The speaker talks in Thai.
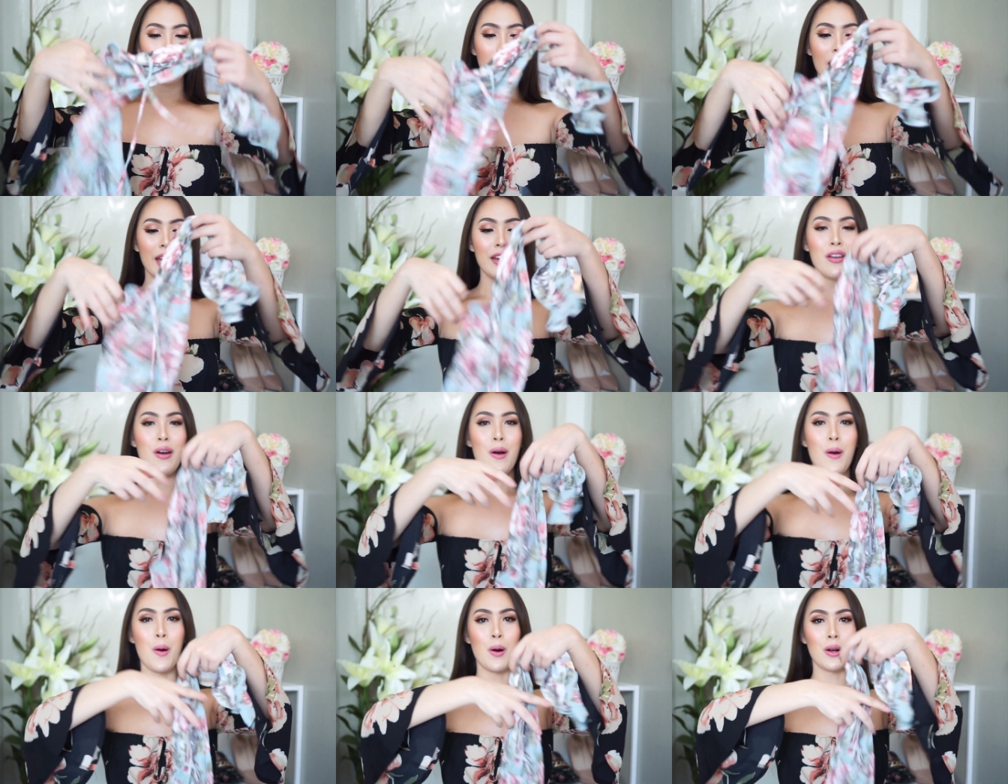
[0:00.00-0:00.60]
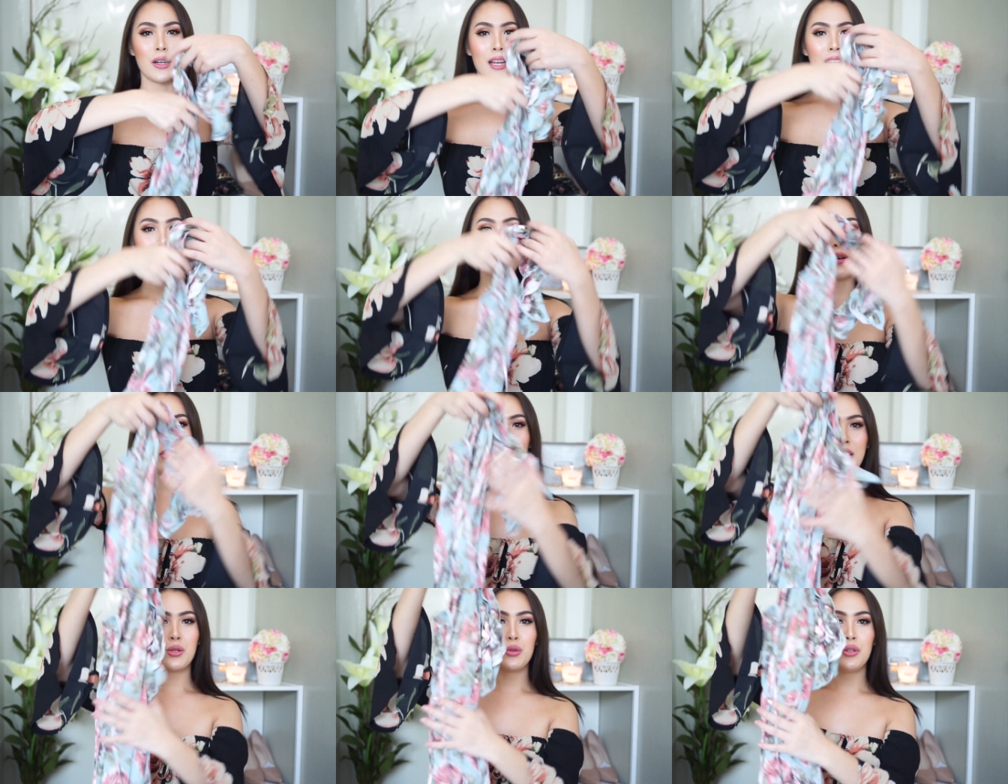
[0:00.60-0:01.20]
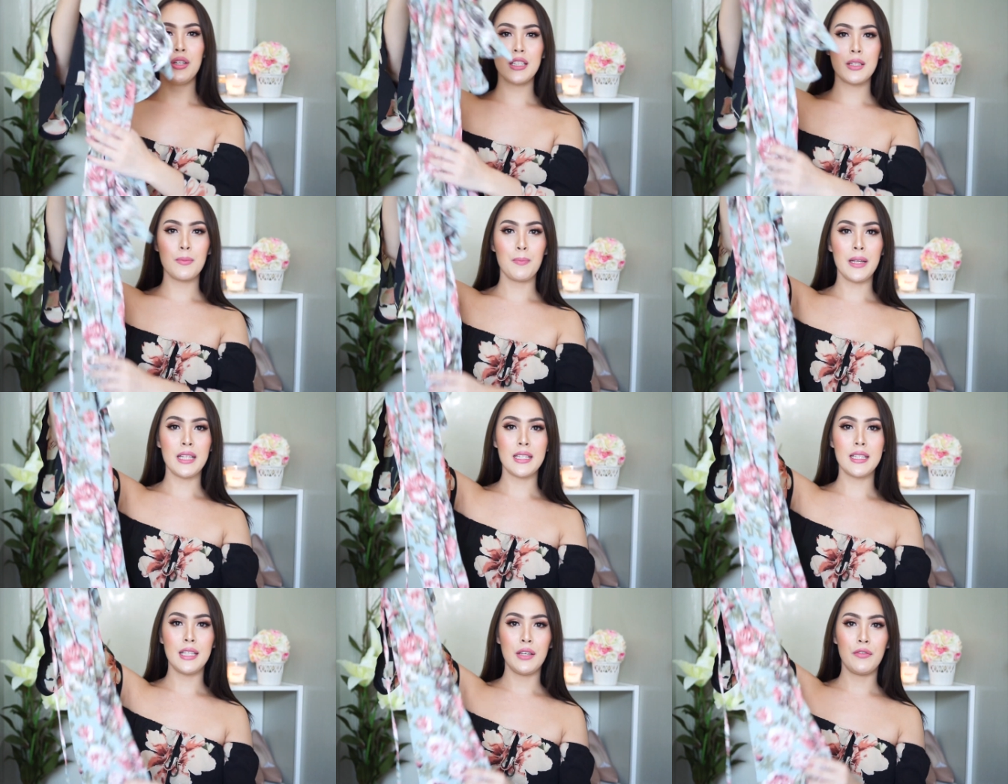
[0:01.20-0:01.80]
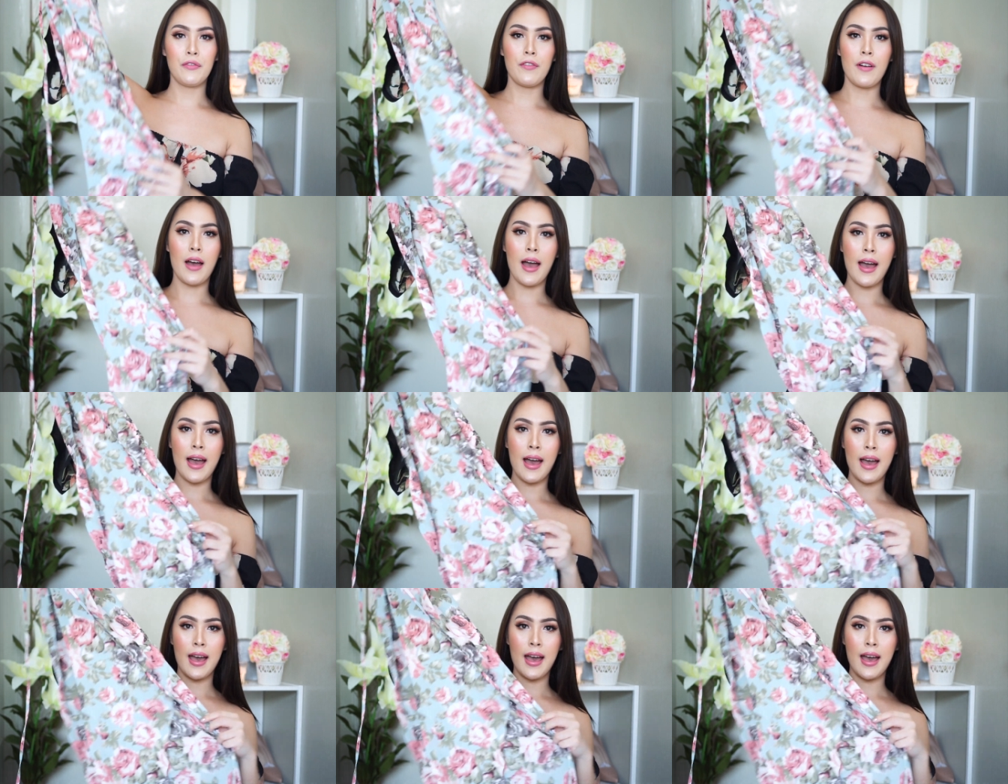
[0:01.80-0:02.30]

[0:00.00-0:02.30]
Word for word: ดลายดอกนะแต่ว่าชุดนี้จะเป็นสีฟ้า